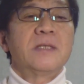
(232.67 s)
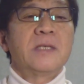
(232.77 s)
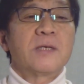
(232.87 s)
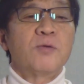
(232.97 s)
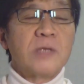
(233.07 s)

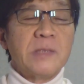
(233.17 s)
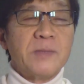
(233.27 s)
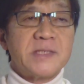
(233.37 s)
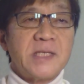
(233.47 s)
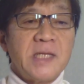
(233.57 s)
今回も
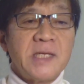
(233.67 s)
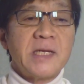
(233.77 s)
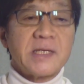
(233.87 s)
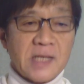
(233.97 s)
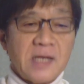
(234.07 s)
帰省できない
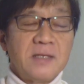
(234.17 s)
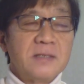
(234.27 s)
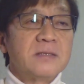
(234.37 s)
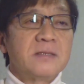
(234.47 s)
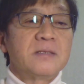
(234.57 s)
方
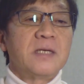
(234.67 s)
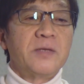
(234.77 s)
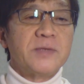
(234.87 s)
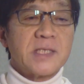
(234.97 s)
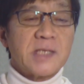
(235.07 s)
あるいは
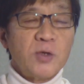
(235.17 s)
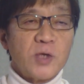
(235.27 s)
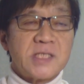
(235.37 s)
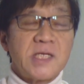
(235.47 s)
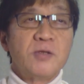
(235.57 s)
若干の帰
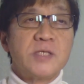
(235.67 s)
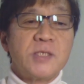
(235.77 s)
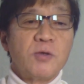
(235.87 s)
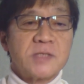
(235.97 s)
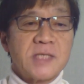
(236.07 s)
省の事業
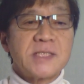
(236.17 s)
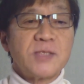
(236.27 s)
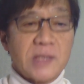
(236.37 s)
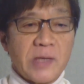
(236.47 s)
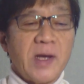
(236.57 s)
をずらしてる
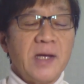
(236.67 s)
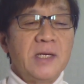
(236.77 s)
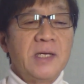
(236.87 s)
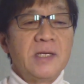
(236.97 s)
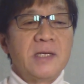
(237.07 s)
方は
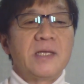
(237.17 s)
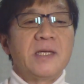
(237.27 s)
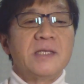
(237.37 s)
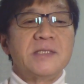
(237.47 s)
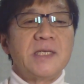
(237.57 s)

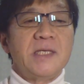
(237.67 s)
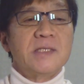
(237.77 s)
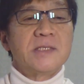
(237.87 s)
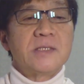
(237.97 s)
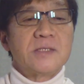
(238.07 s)
ぜひ
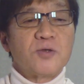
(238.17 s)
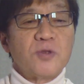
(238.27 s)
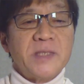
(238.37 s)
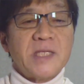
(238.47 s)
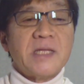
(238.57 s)
ちょっと
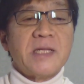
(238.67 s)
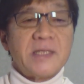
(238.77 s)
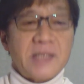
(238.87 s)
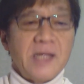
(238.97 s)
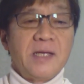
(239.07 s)
見ていただい
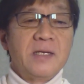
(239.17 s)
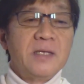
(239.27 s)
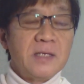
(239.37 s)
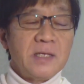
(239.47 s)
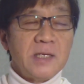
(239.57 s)
て、
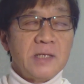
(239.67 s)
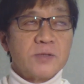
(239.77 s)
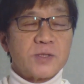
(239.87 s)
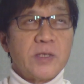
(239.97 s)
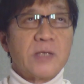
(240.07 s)
えー、むし
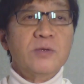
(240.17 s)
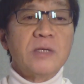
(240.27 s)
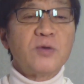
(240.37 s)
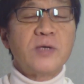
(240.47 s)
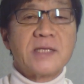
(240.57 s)
ろでんなこ
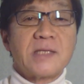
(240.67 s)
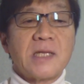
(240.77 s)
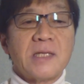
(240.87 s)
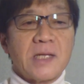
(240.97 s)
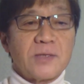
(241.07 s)
とがあったんだ
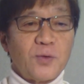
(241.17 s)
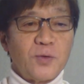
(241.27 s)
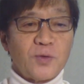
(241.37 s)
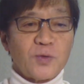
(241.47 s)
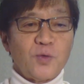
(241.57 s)
なとい
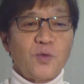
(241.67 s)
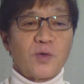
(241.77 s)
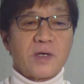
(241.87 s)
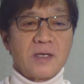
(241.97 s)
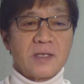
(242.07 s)
うことを
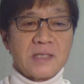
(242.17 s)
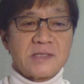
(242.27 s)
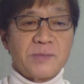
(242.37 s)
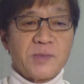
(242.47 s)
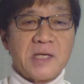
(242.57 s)
感じて
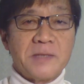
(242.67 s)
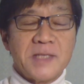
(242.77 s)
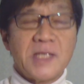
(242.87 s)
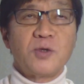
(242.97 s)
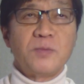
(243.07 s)
もらえれば
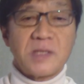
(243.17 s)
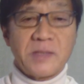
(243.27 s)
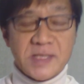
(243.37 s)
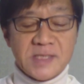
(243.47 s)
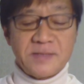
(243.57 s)
なと思ってま
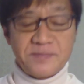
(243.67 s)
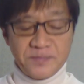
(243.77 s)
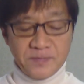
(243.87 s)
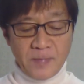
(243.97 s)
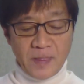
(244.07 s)
す。
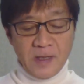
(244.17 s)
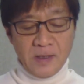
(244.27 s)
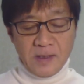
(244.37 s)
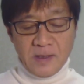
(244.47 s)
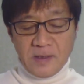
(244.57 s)

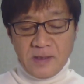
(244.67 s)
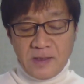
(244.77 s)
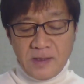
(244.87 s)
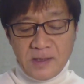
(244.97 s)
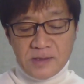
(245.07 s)

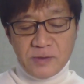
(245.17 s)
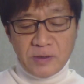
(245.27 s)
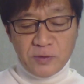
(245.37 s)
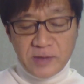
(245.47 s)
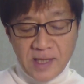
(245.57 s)
えー、そんなことで、